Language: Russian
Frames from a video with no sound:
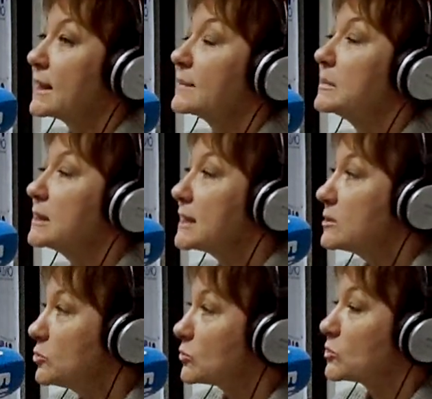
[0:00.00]
мы
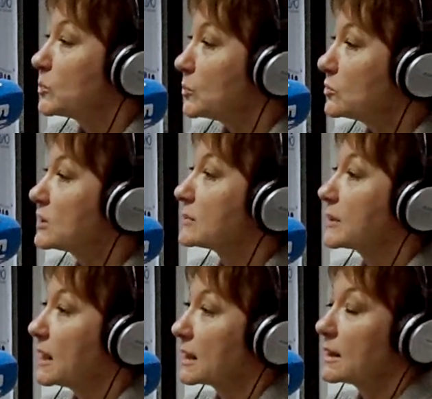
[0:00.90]
найдем способ,
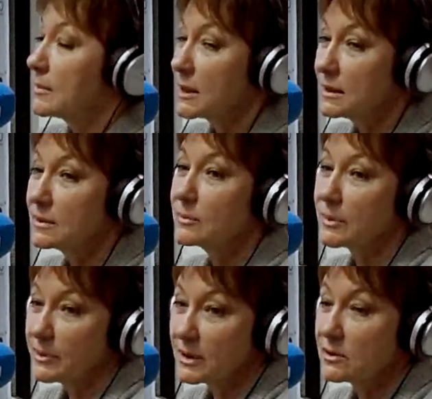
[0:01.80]
как командам
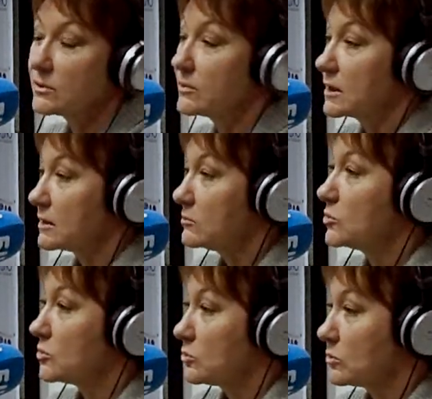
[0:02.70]
попасть в игровой
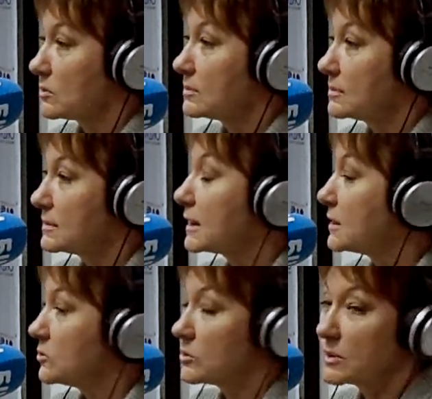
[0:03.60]
сезон. А нужно
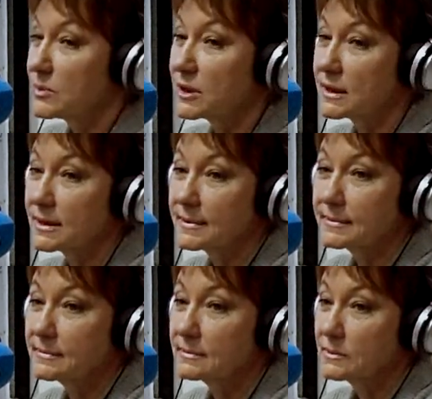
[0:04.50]
найдем просто сообщить о
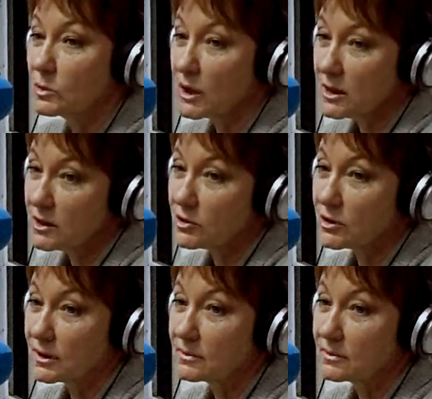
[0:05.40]
себе ну, или конечно. какое-то